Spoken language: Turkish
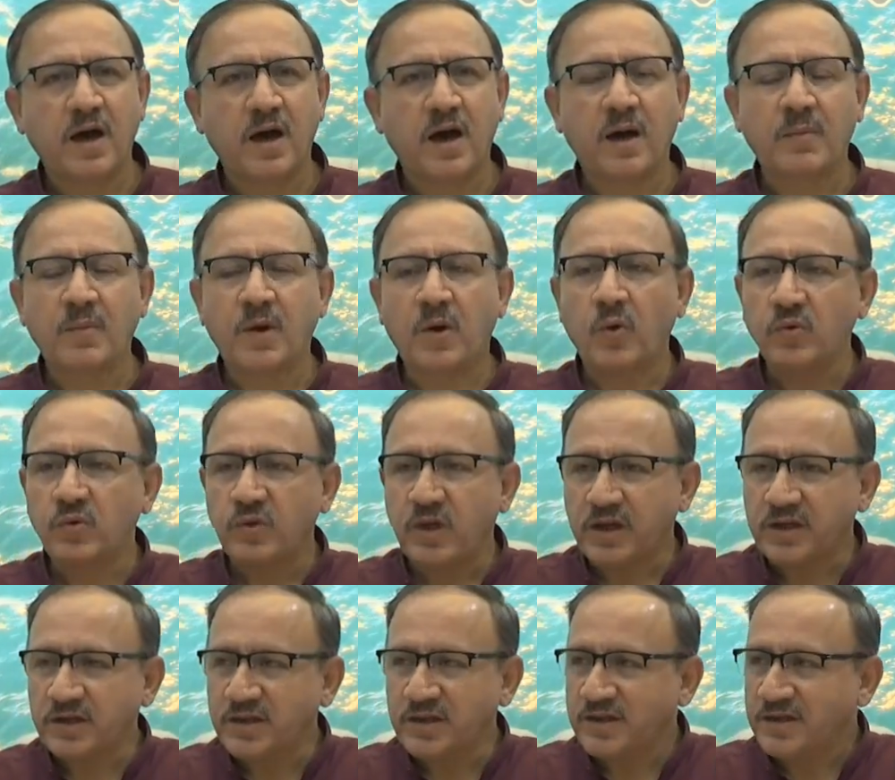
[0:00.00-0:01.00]
Ama
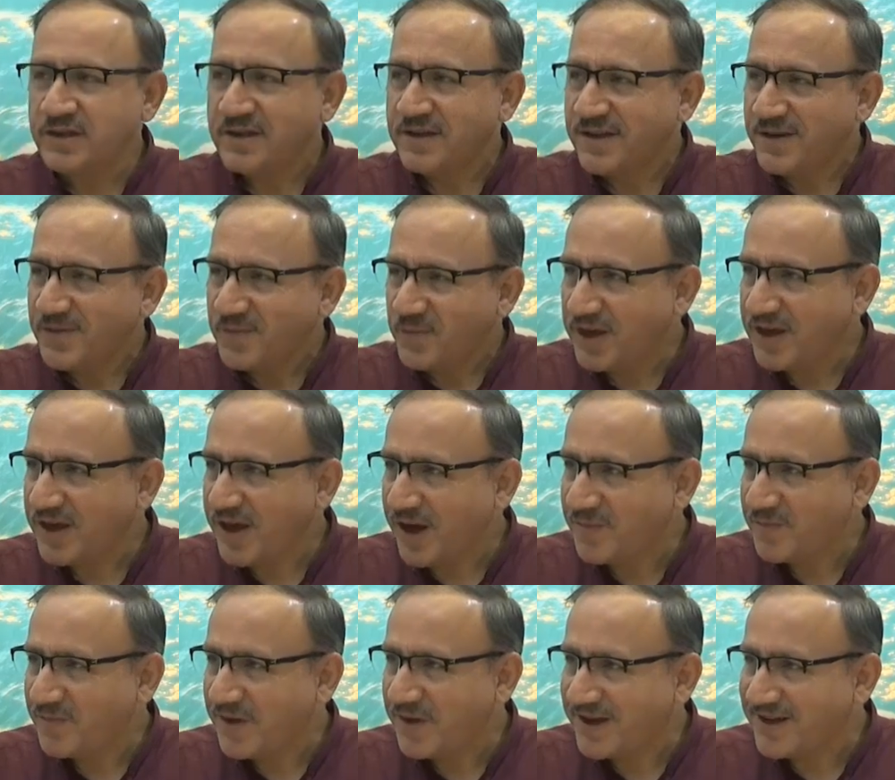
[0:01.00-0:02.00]
onları
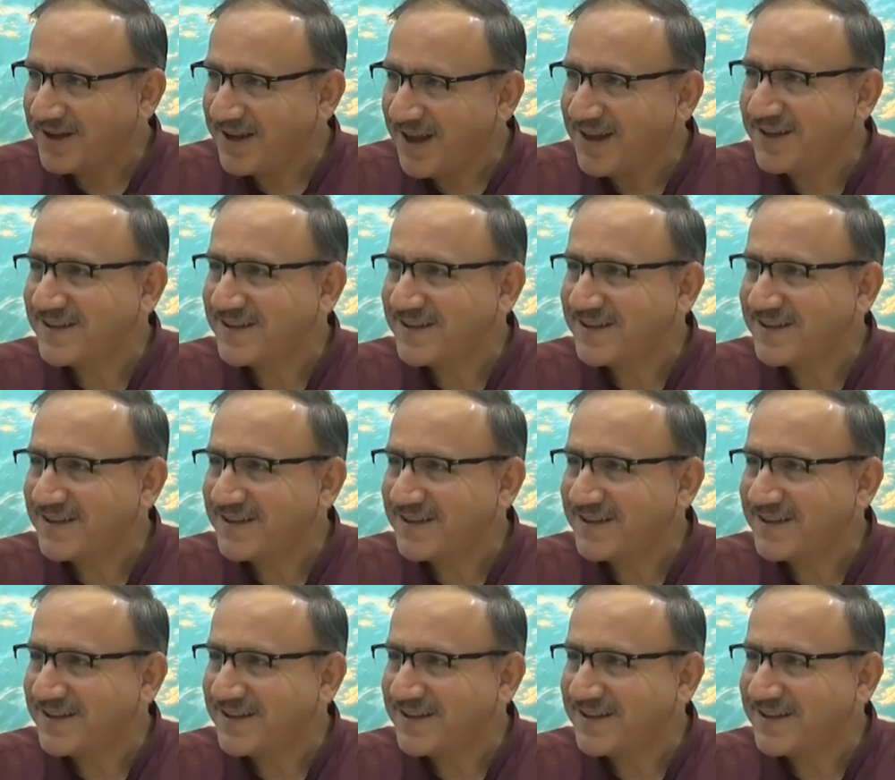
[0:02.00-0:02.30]
peygamberler